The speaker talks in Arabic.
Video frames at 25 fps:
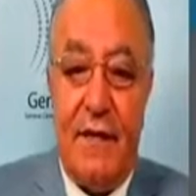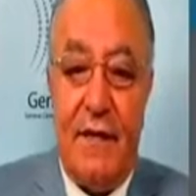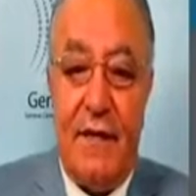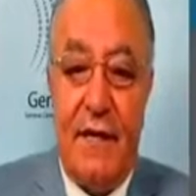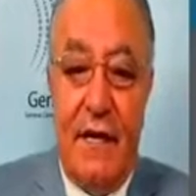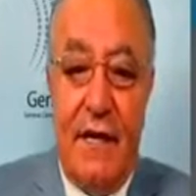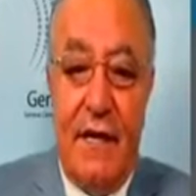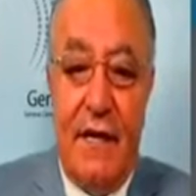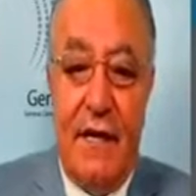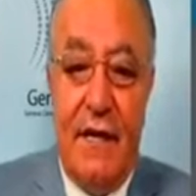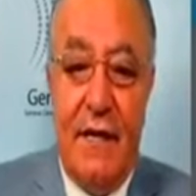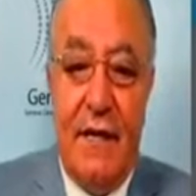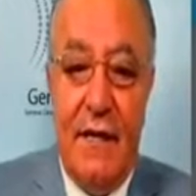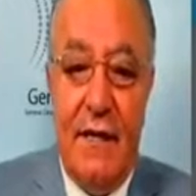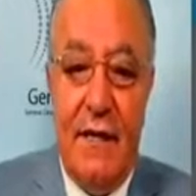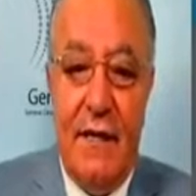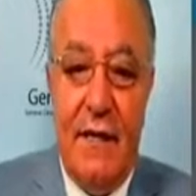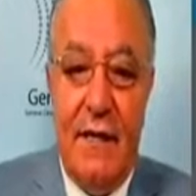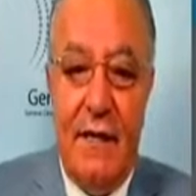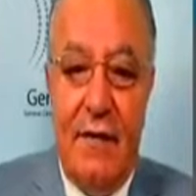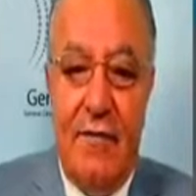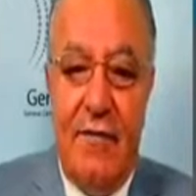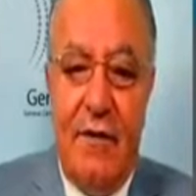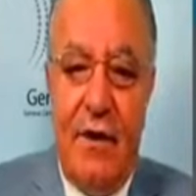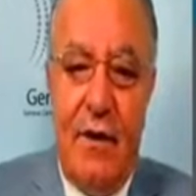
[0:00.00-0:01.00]
الغذائي
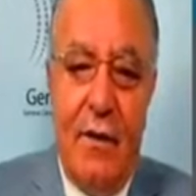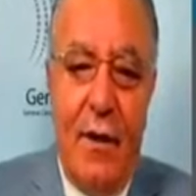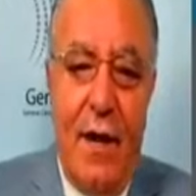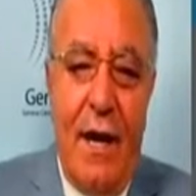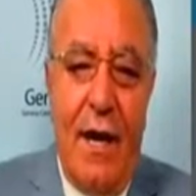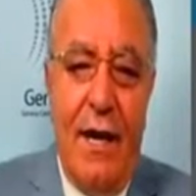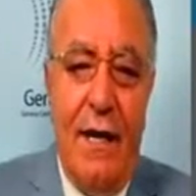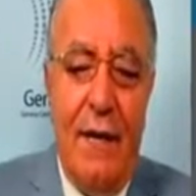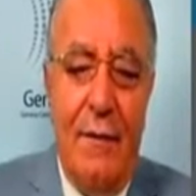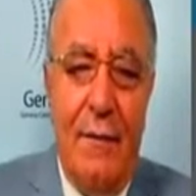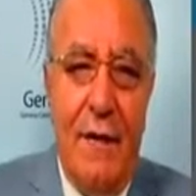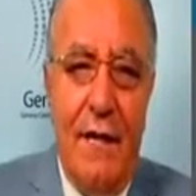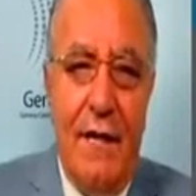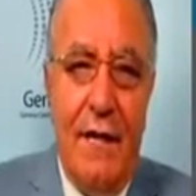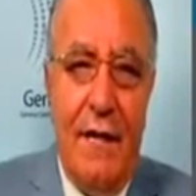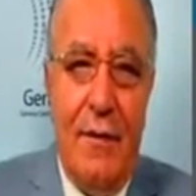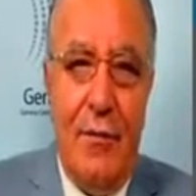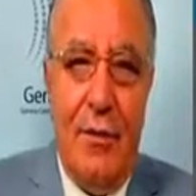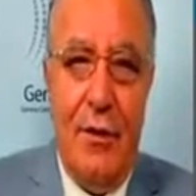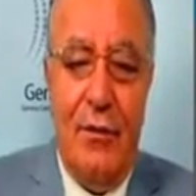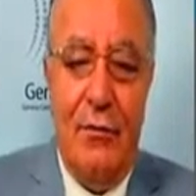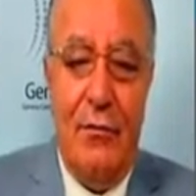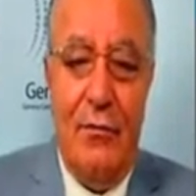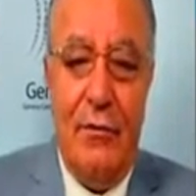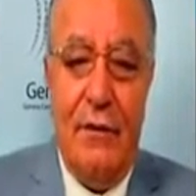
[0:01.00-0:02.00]
فهو عالميا
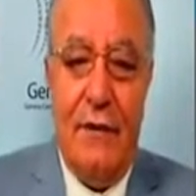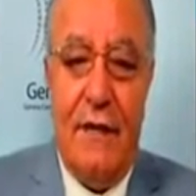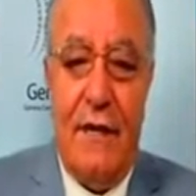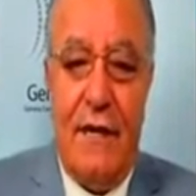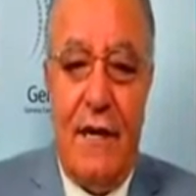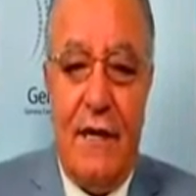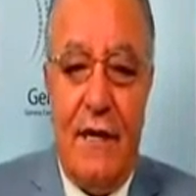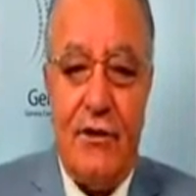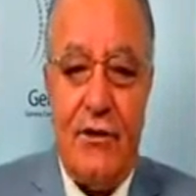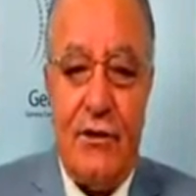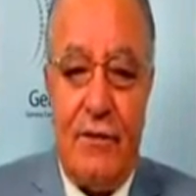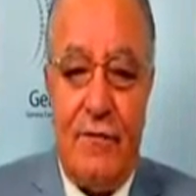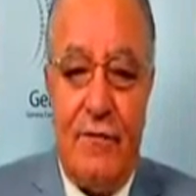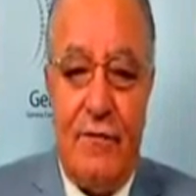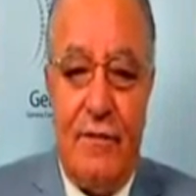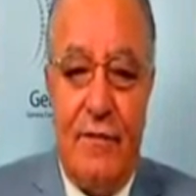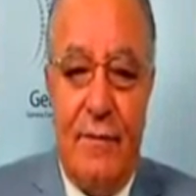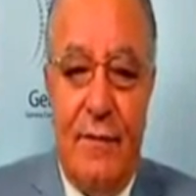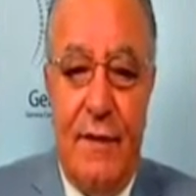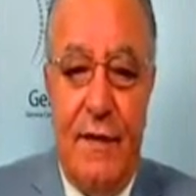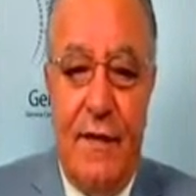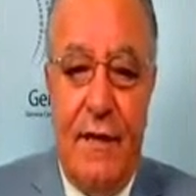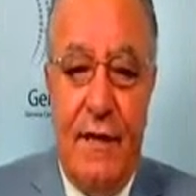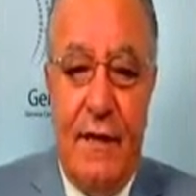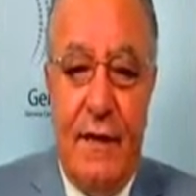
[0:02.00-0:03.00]
بحدود العشرة في
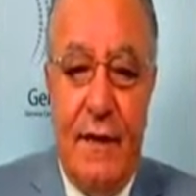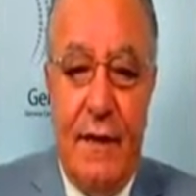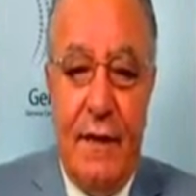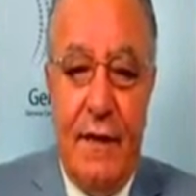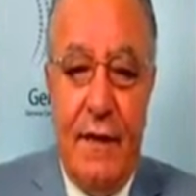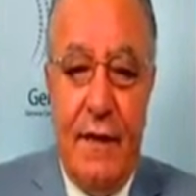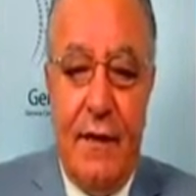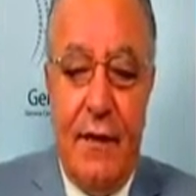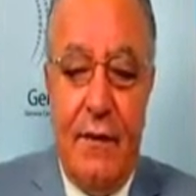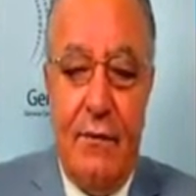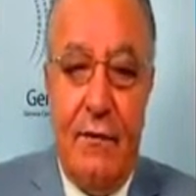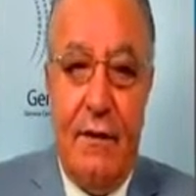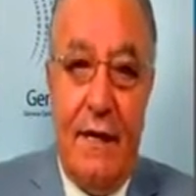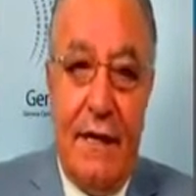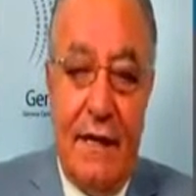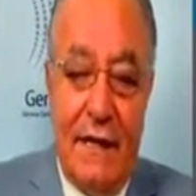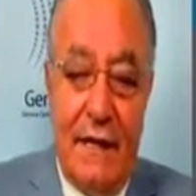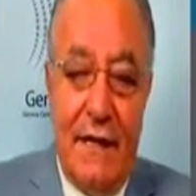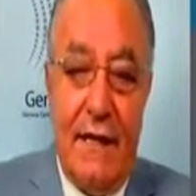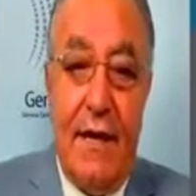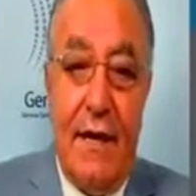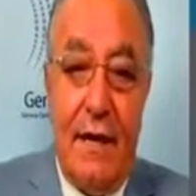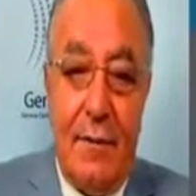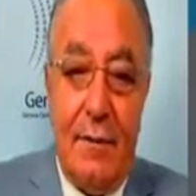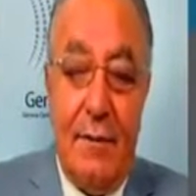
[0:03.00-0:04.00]
المية
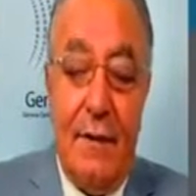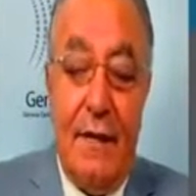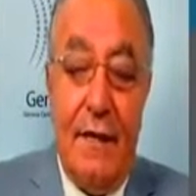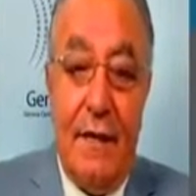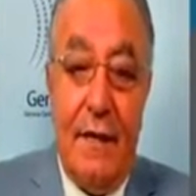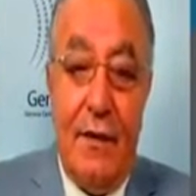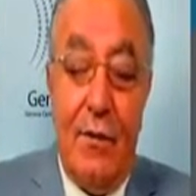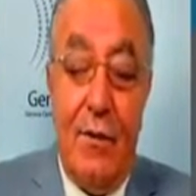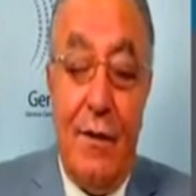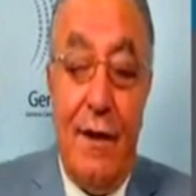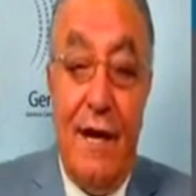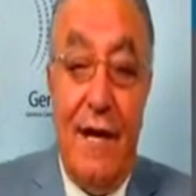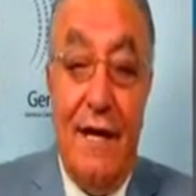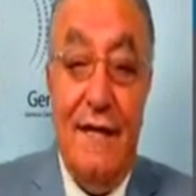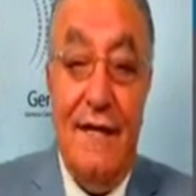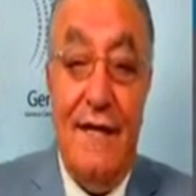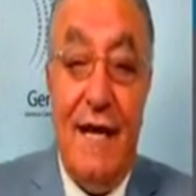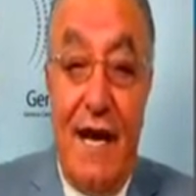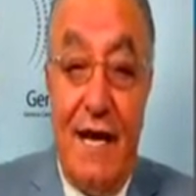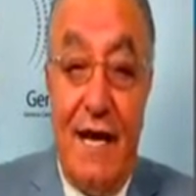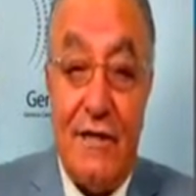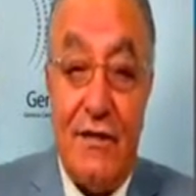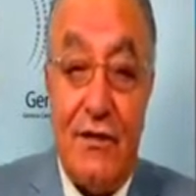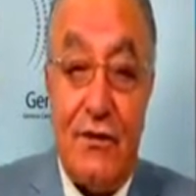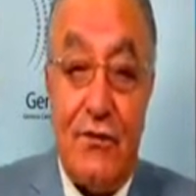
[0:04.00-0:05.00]
ولكن عربيا هو
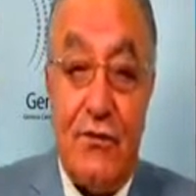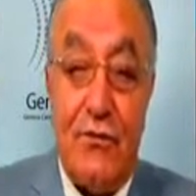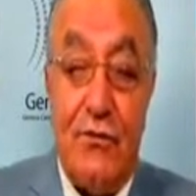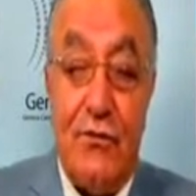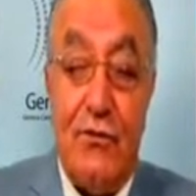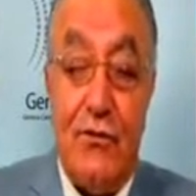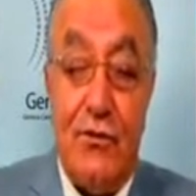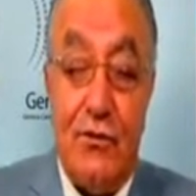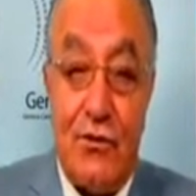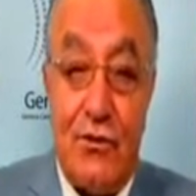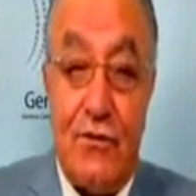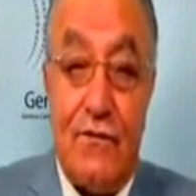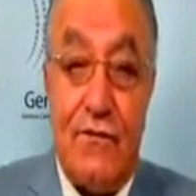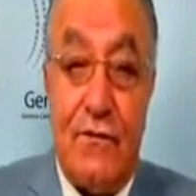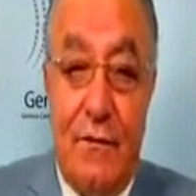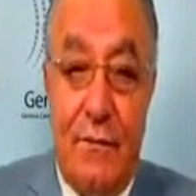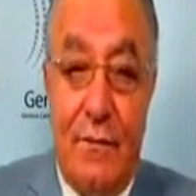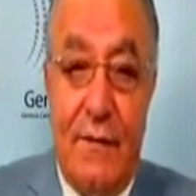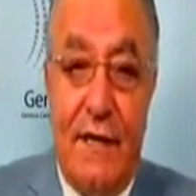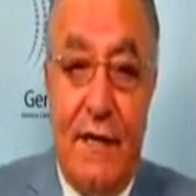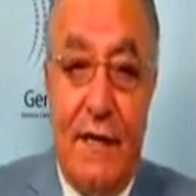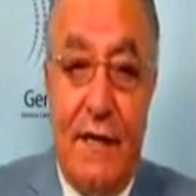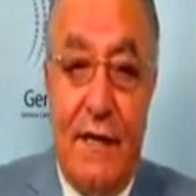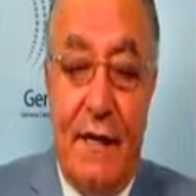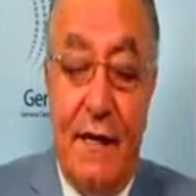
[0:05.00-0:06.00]

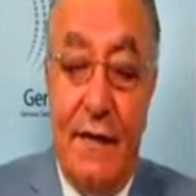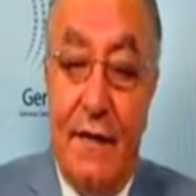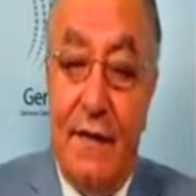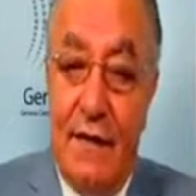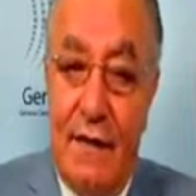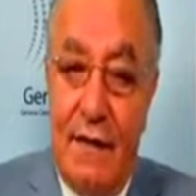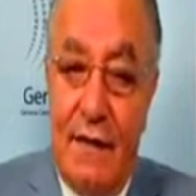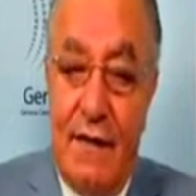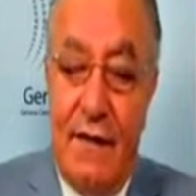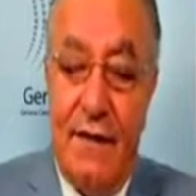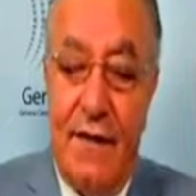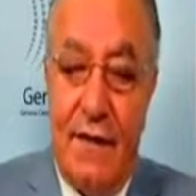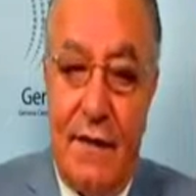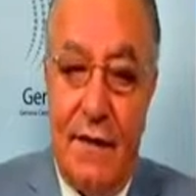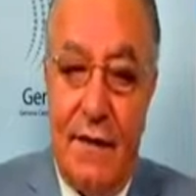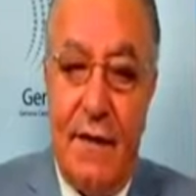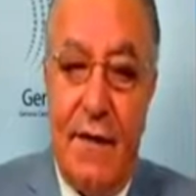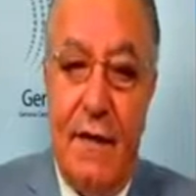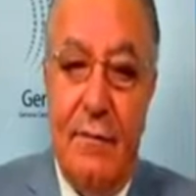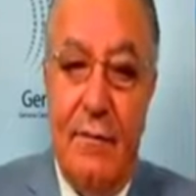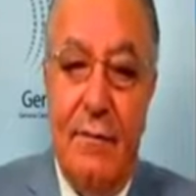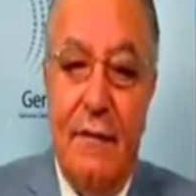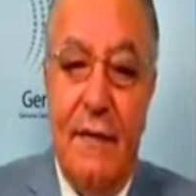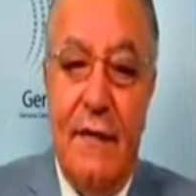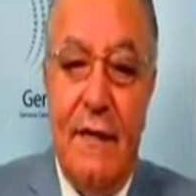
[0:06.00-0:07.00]
11.5% هذا
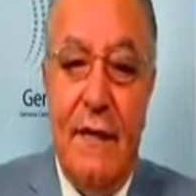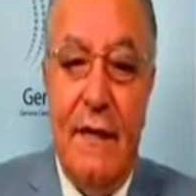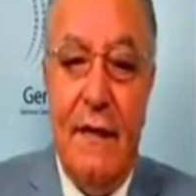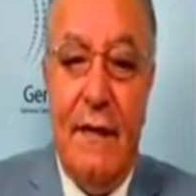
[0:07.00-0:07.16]
رقم